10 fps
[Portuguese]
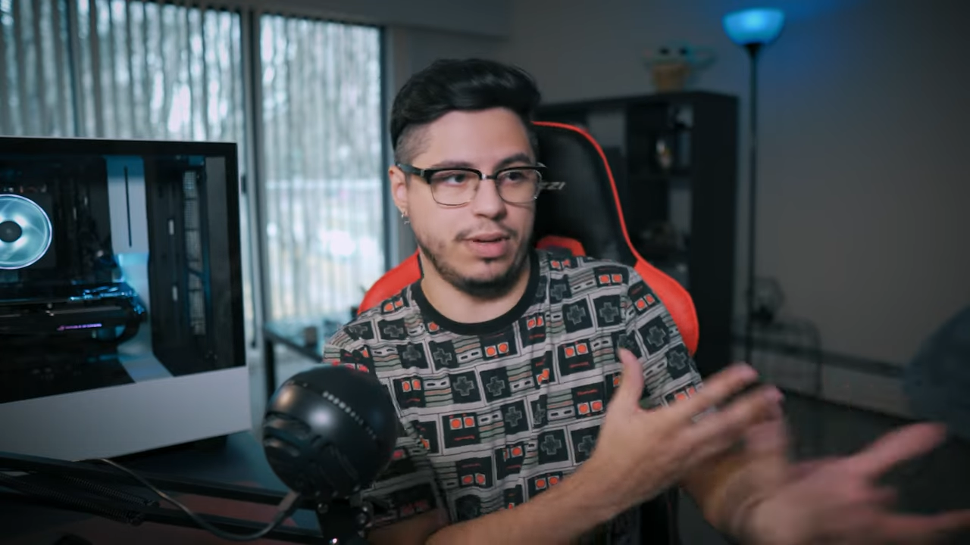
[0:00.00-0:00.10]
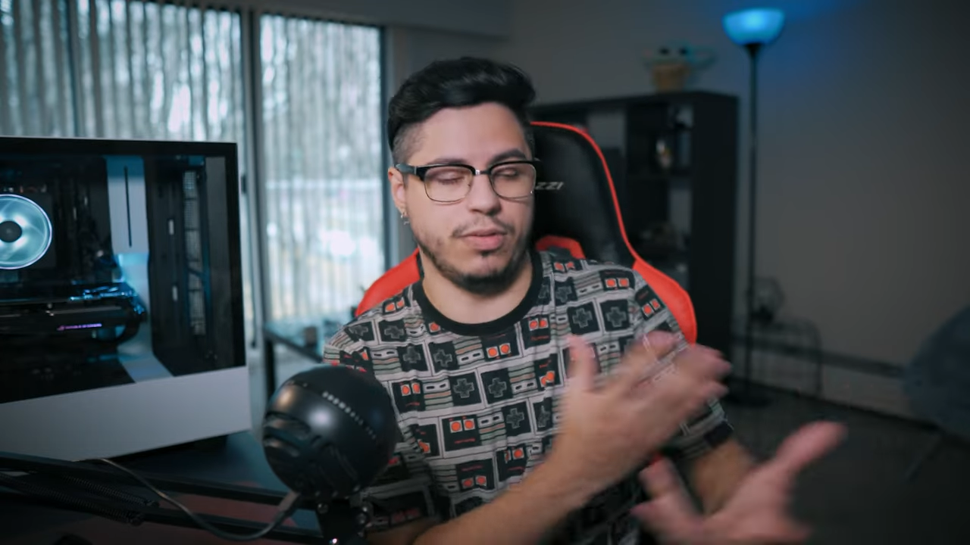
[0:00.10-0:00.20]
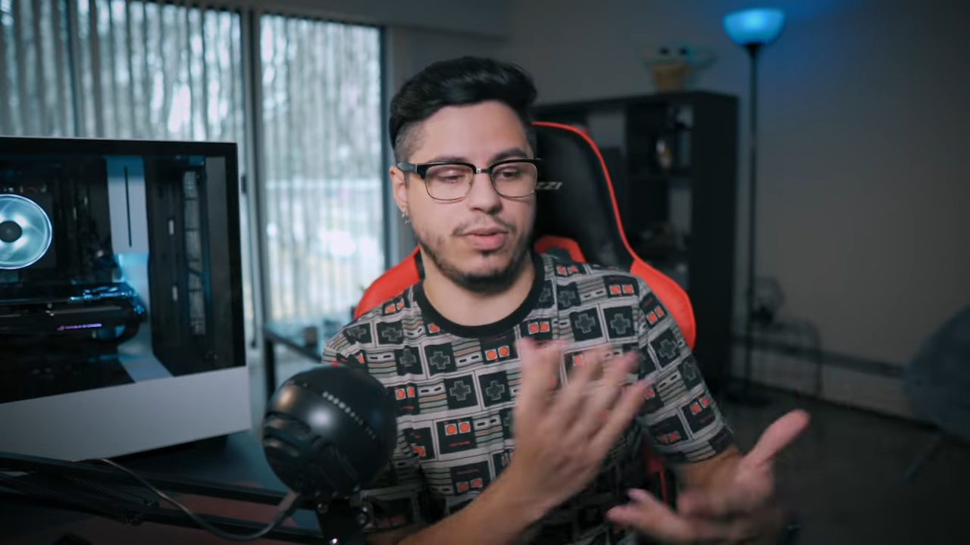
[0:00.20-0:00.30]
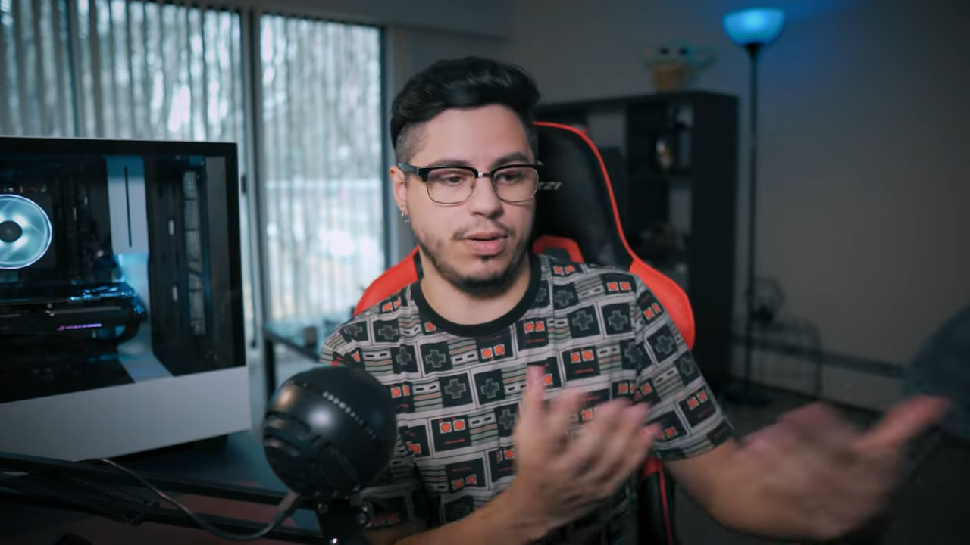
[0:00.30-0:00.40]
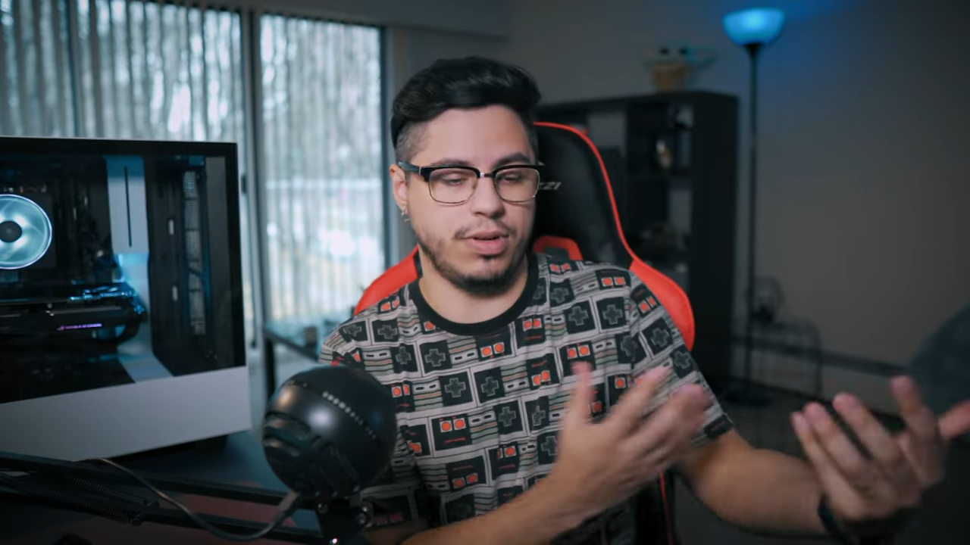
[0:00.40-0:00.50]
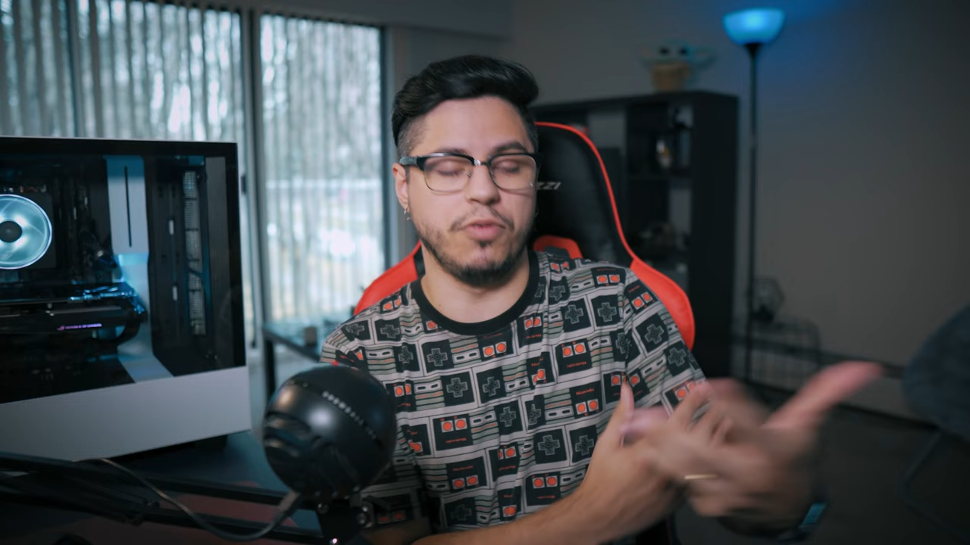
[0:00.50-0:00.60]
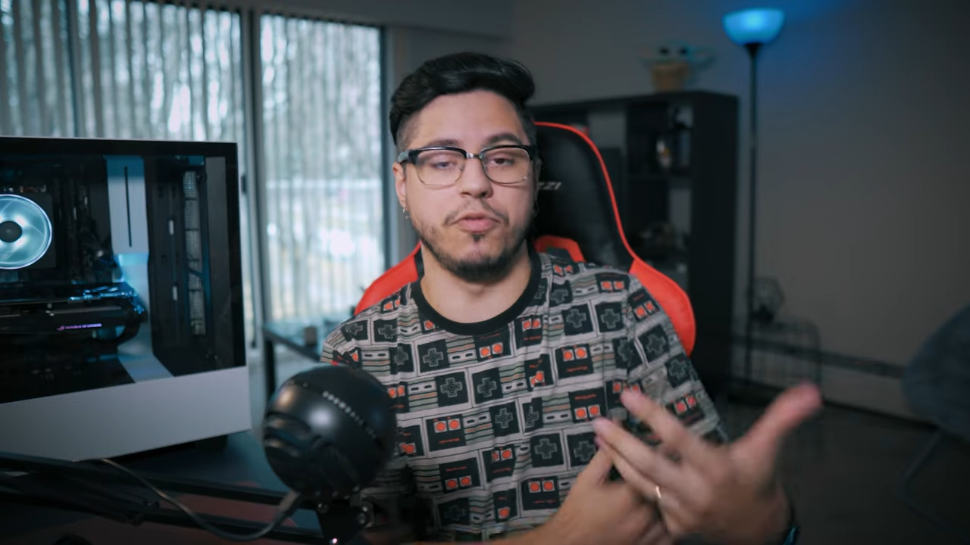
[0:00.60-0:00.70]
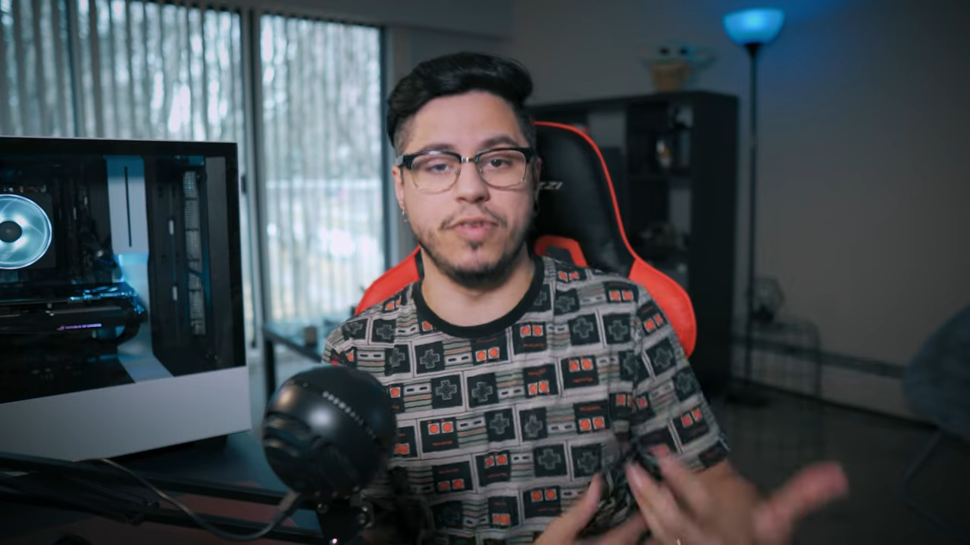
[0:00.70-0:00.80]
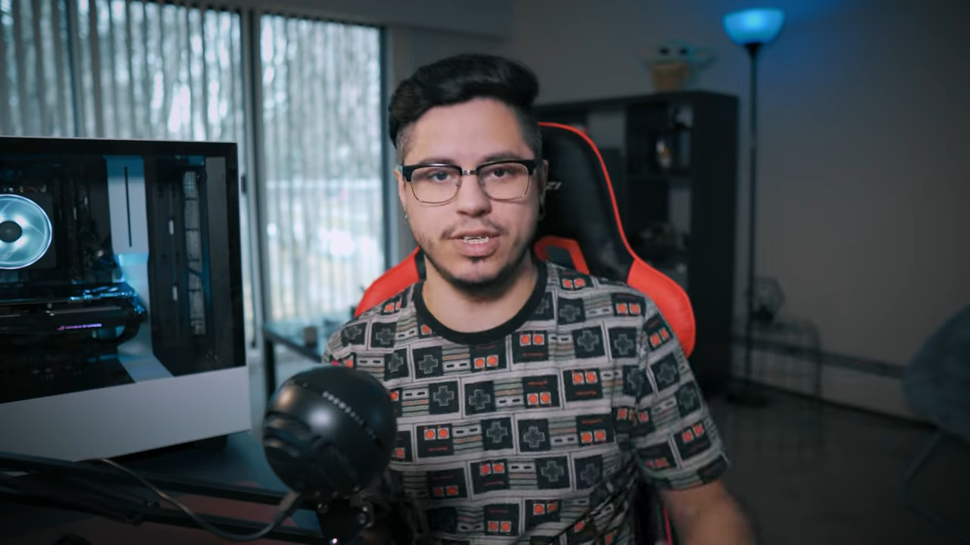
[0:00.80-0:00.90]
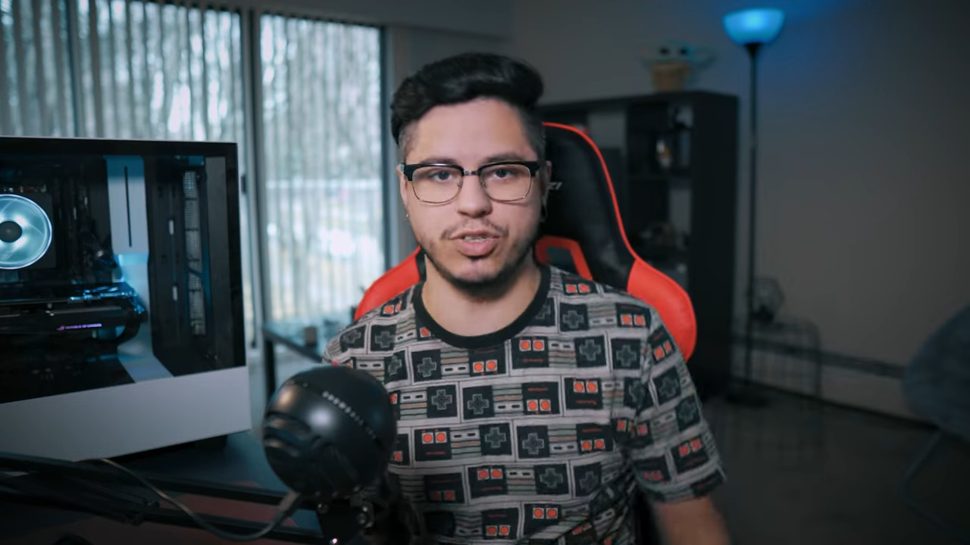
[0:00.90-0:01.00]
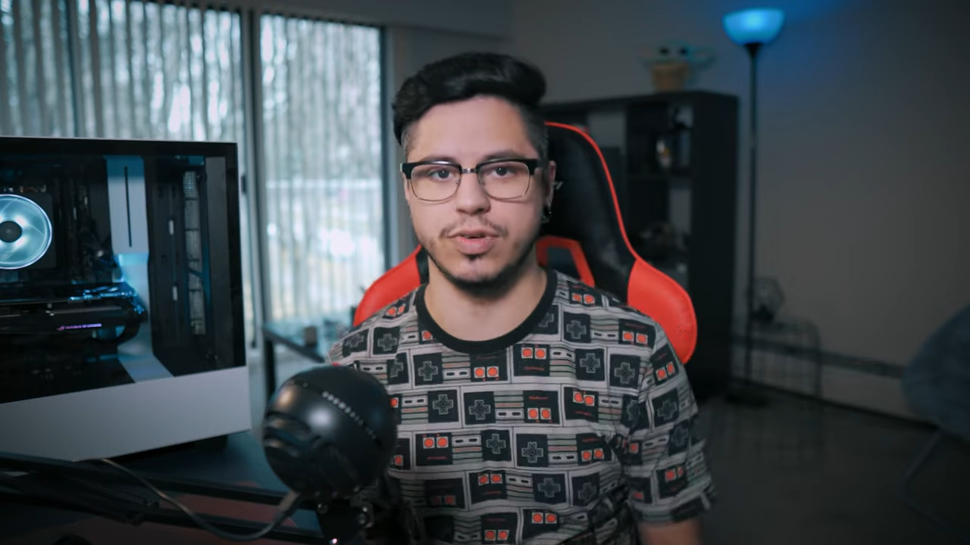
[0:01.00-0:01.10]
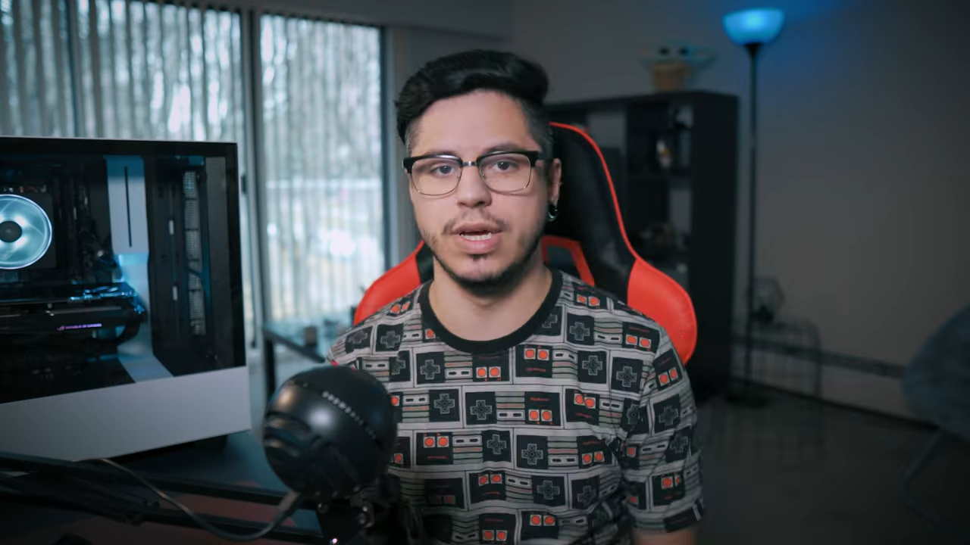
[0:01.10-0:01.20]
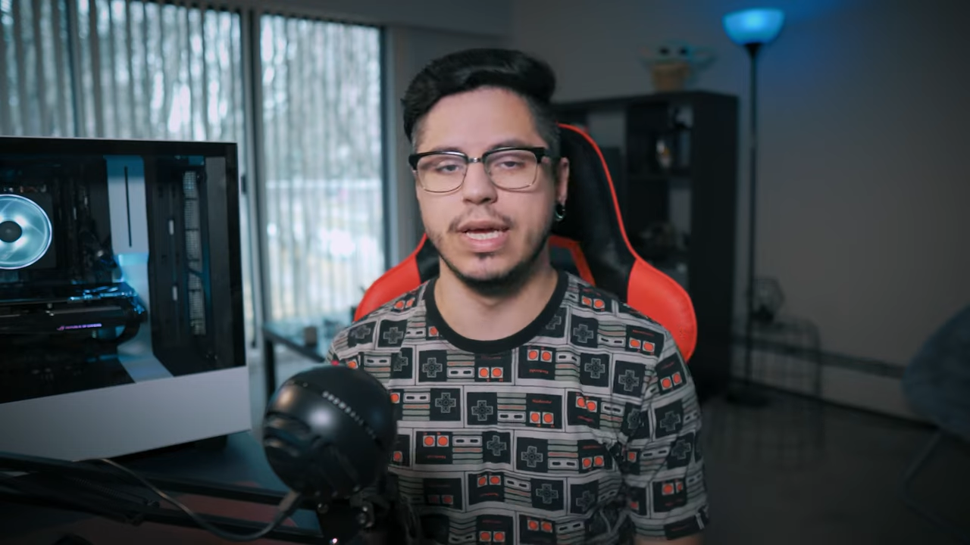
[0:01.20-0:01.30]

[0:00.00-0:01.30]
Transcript: né, o que, o que eu vejo